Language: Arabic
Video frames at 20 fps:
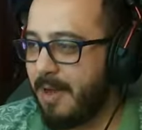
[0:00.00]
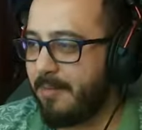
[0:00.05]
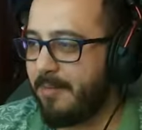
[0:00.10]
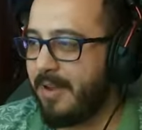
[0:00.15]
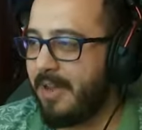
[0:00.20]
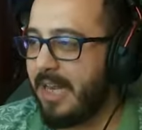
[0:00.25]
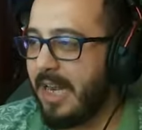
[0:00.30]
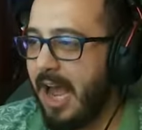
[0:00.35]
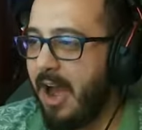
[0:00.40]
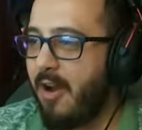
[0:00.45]
شباب
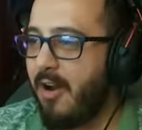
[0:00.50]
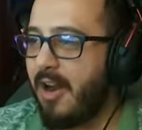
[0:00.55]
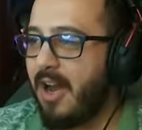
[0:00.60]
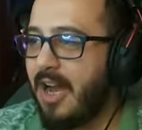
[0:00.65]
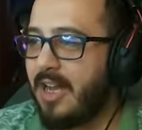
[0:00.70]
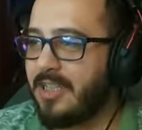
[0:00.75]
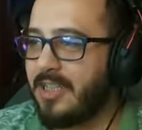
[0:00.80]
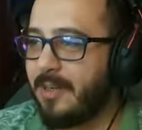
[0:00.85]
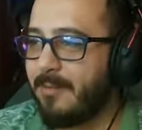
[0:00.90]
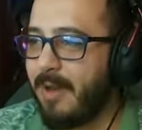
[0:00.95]
أيوة أيوة آه،
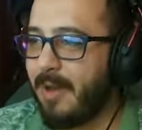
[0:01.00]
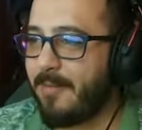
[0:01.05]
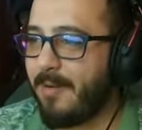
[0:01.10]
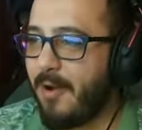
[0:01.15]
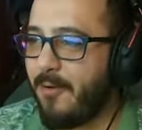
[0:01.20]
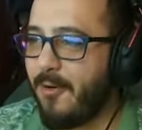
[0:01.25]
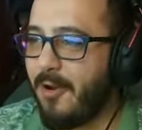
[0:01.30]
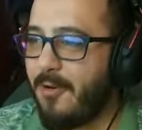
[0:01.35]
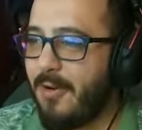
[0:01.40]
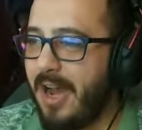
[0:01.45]
أيوة شباب
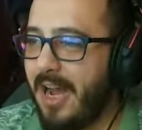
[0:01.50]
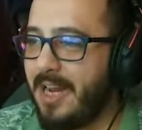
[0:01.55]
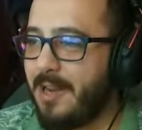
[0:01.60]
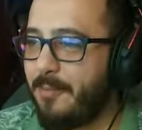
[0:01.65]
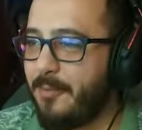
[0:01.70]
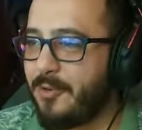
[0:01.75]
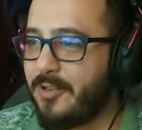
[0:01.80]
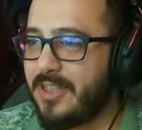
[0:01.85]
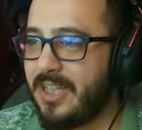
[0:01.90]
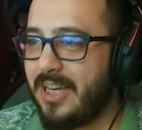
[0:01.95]
أيوة أيوة اول
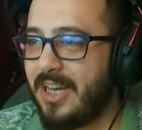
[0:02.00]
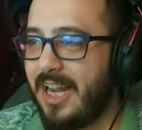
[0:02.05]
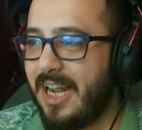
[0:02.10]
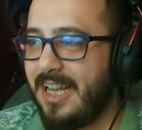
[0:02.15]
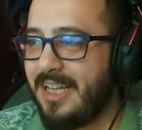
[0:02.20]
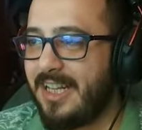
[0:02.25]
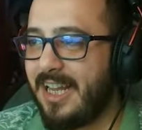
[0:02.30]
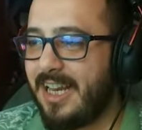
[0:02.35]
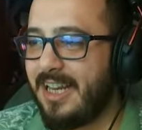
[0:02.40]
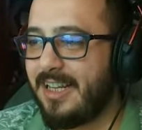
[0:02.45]
واحد أيوة يوصل
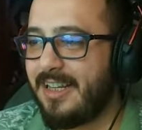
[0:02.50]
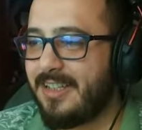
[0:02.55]
لعندي